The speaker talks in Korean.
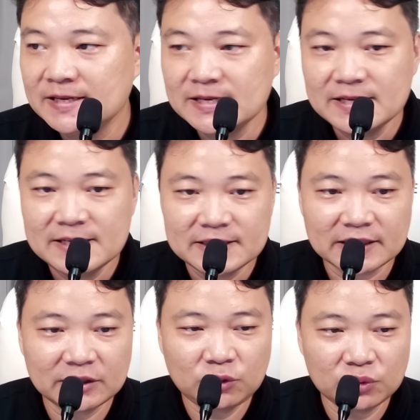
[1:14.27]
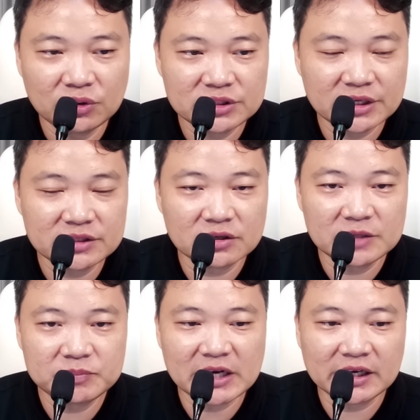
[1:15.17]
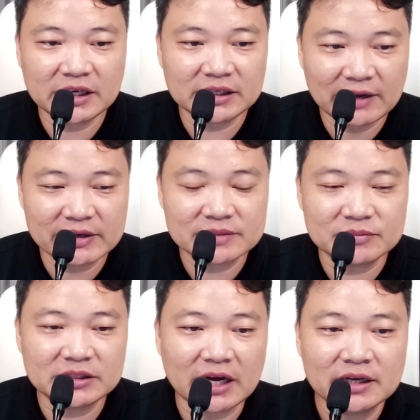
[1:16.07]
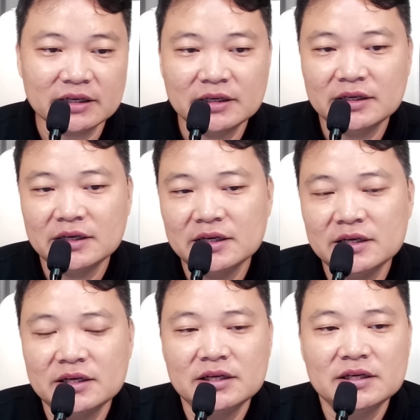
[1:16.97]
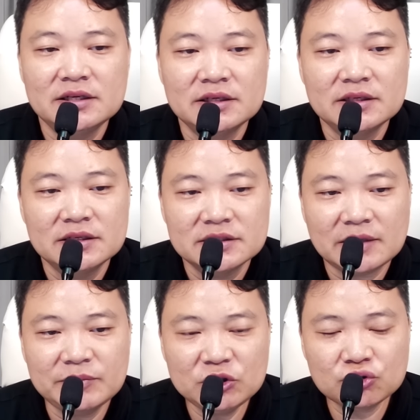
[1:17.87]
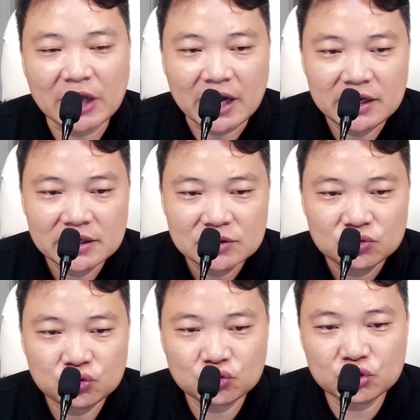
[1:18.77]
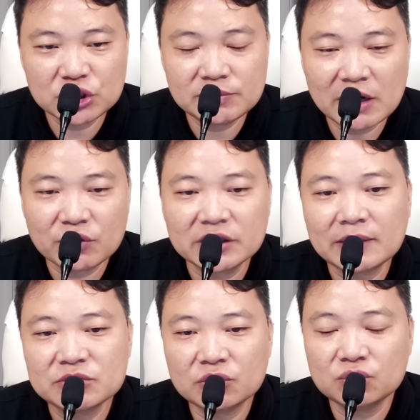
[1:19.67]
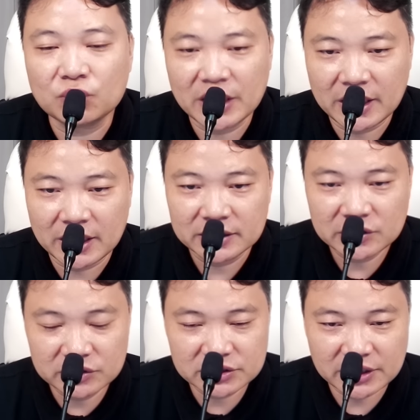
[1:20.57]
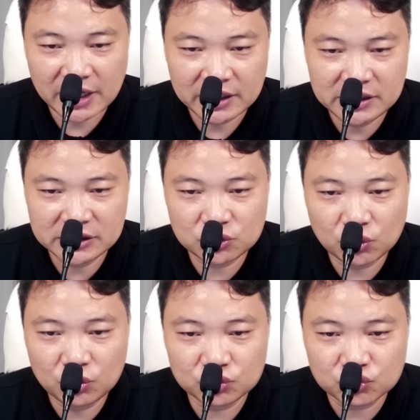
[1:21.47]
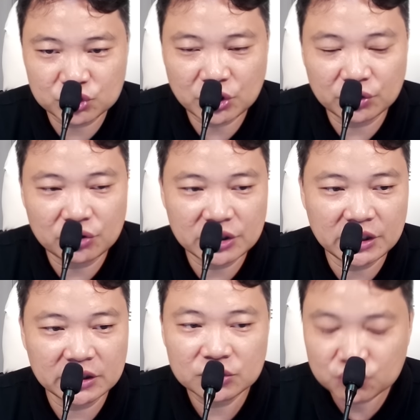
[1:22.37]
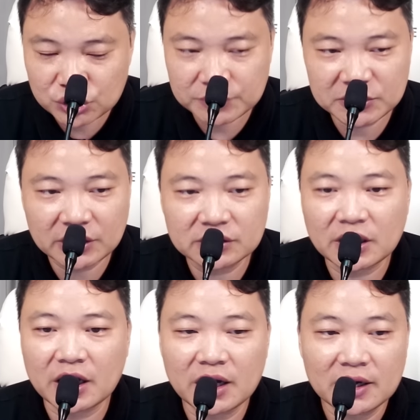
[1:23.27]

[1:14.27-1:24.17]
자, 대통령실에서 입장이 나왔습니다. 자, 민주당 후쿠시마 괴담 선동에 혈세 1조 6천억이 투입이 됐다.